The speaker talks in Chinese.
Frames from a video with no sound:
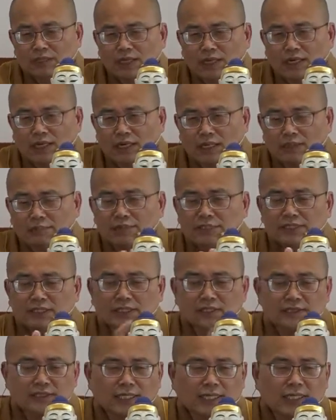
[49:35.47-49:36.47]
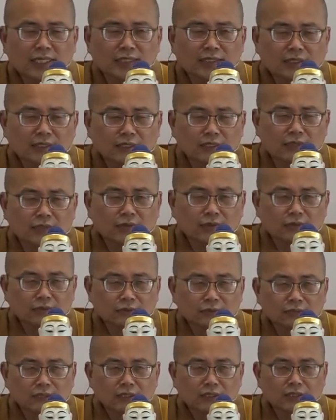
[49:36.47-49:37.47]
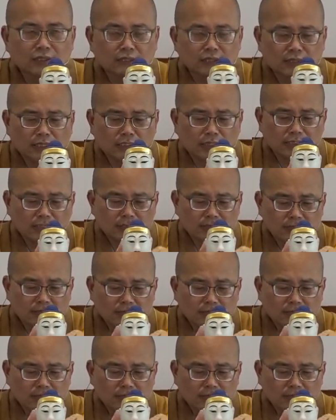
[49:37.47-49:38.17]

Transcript: 啊，那么这个在六，这个在